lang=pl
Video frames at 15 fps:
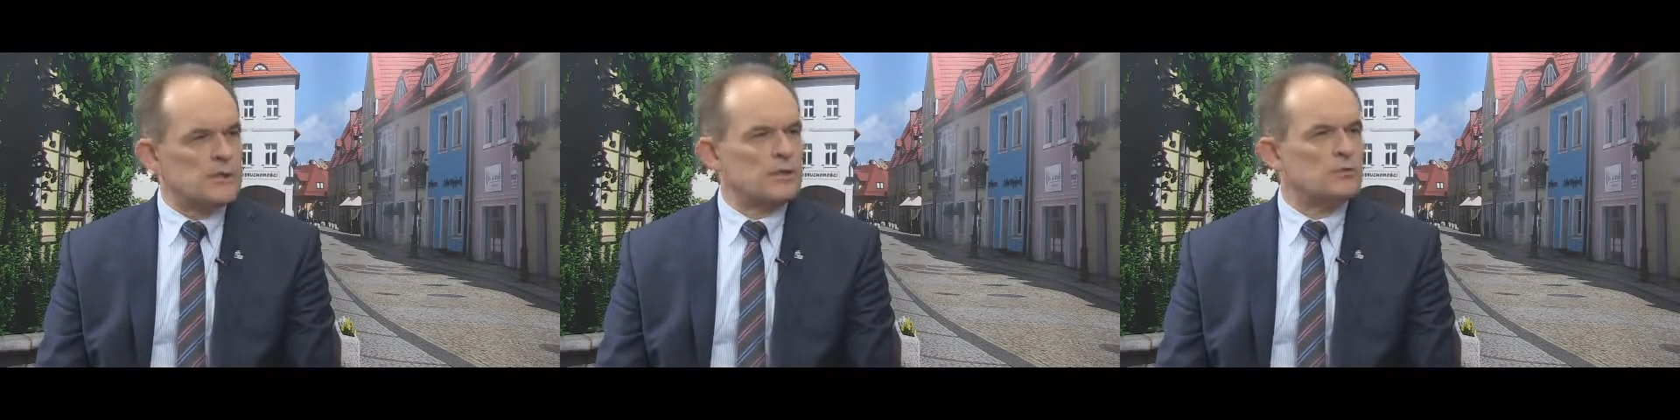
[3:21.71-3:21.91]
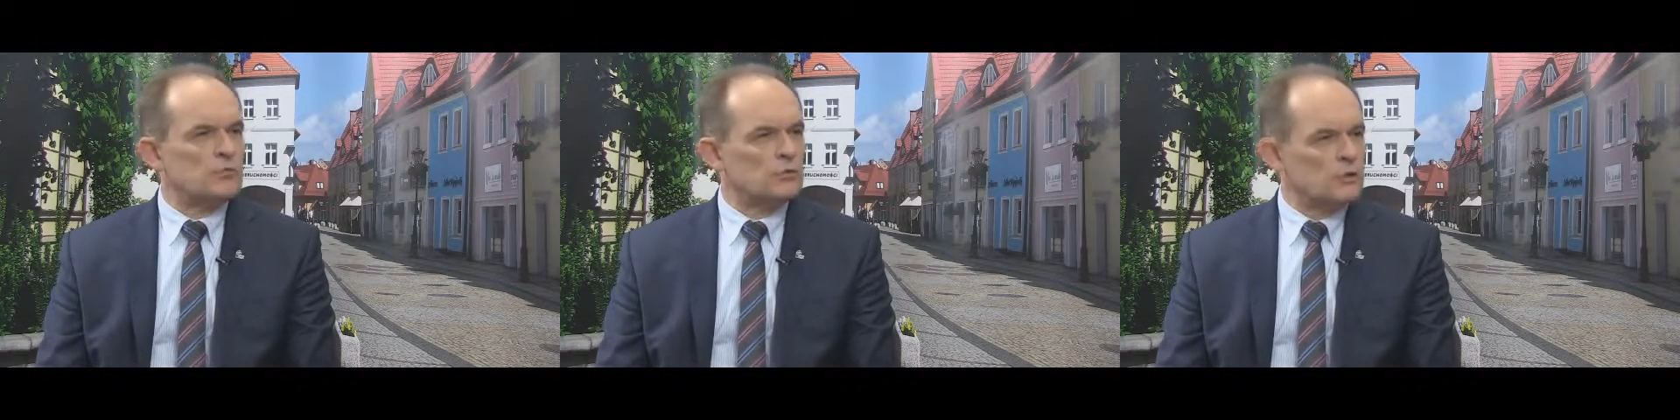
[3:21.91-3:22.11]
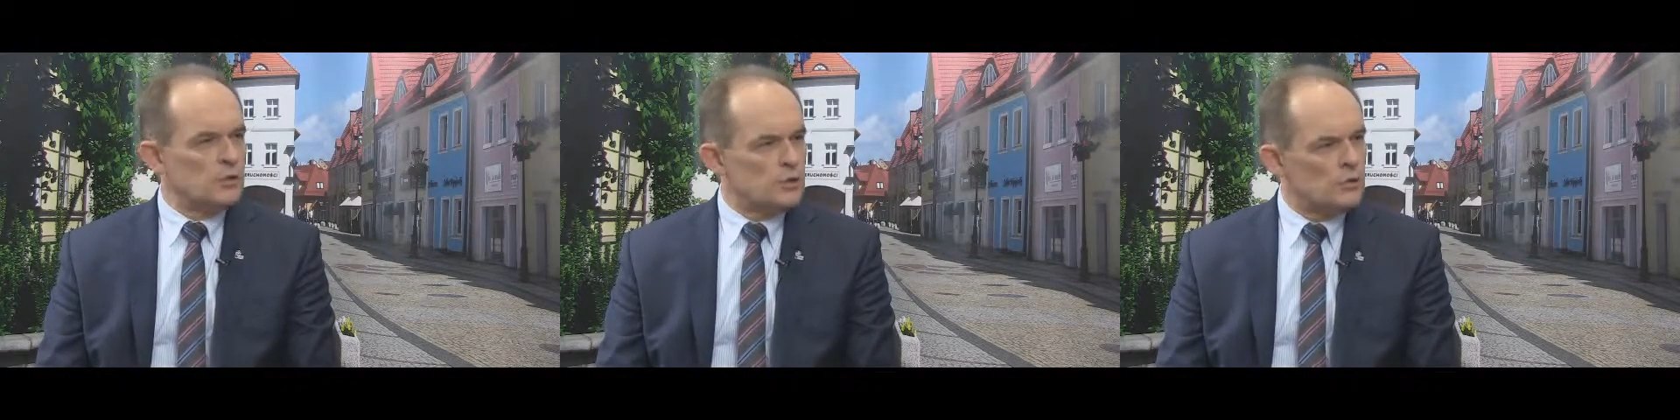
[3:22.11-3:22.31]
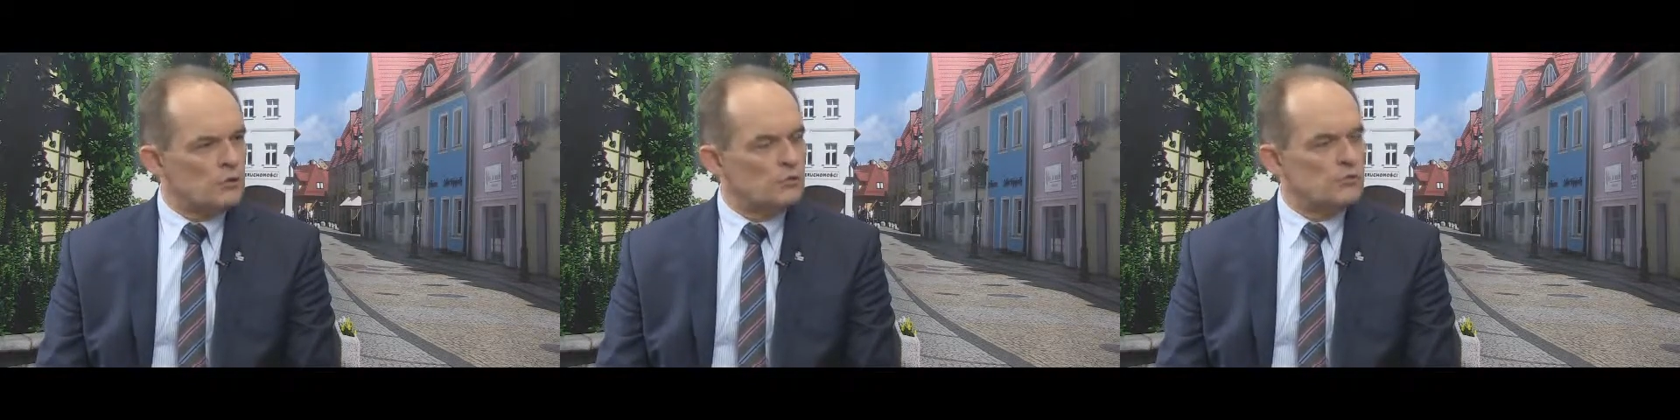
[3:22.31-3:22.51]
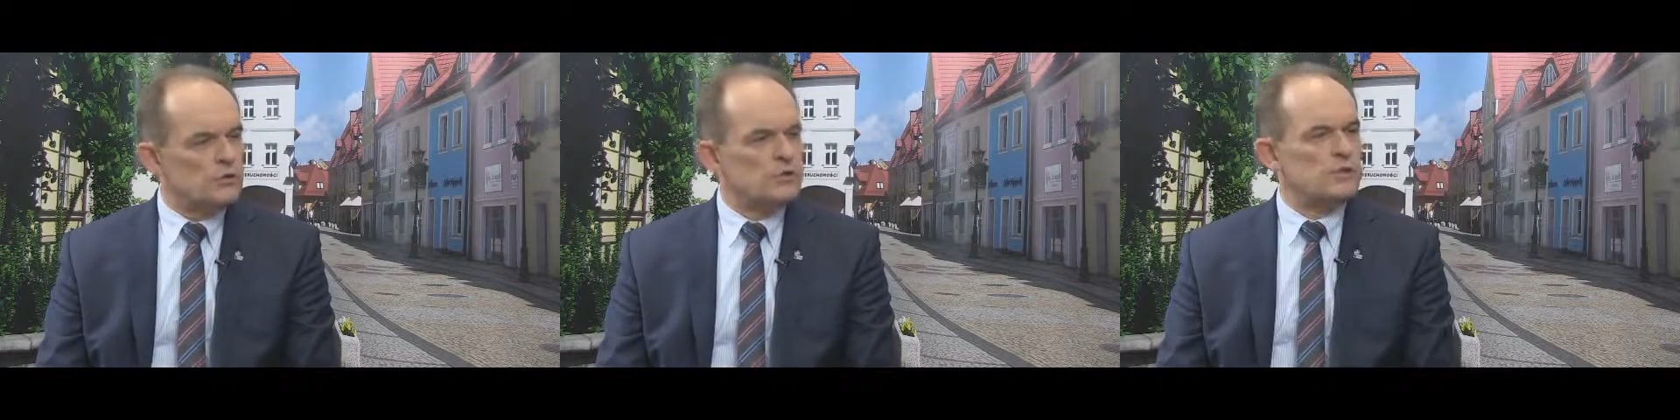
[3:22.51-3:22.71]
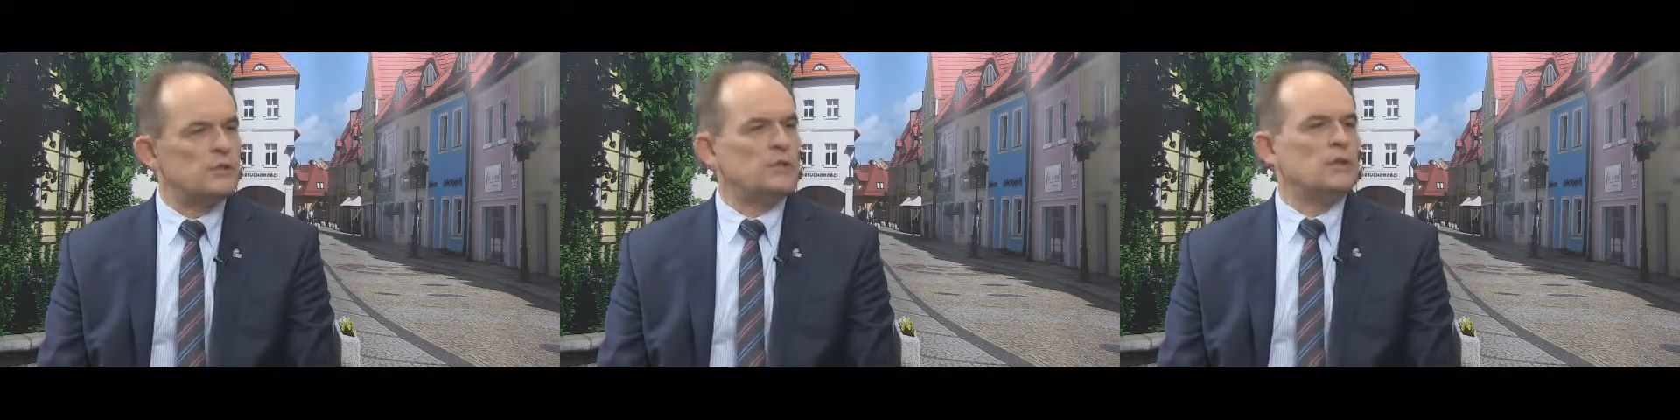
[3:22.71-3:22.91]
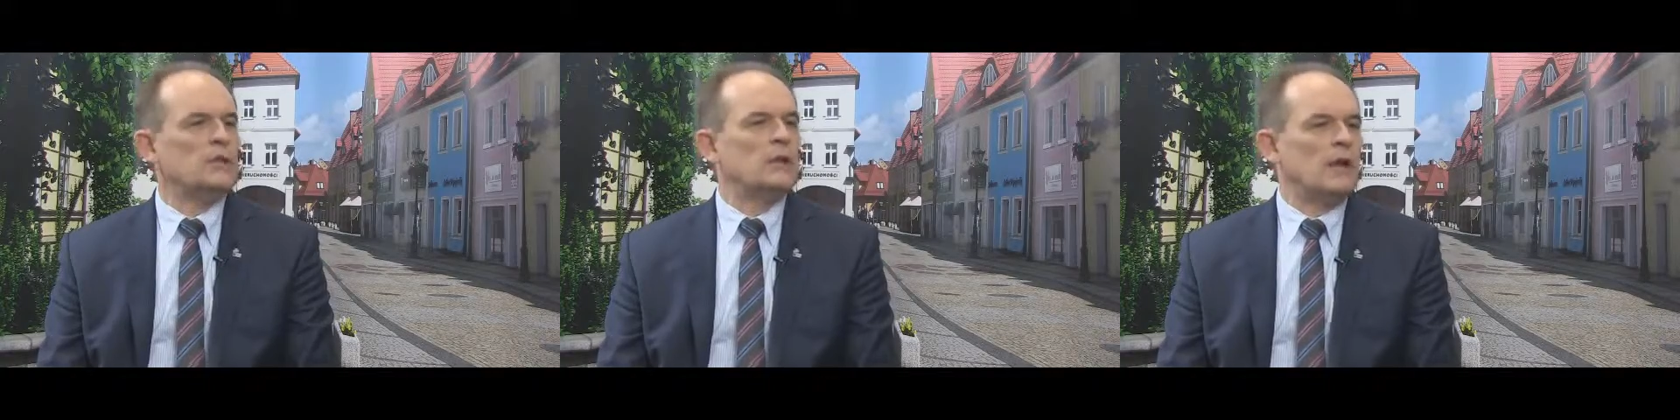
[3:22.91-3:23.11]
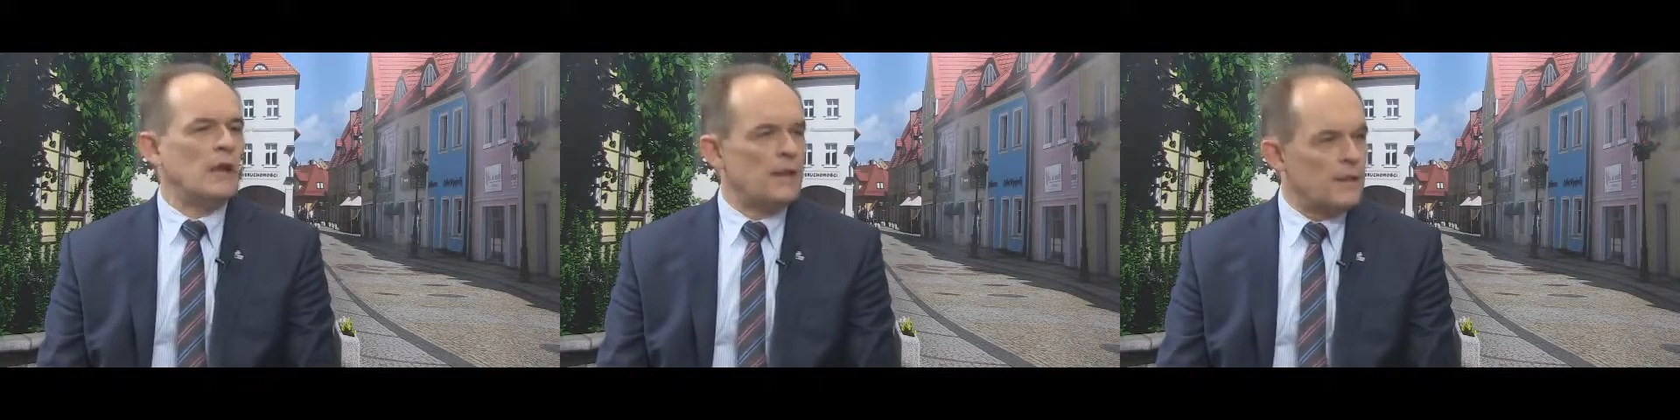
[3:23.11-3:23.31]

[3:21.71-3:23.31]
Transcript: zatrudnić ludzi,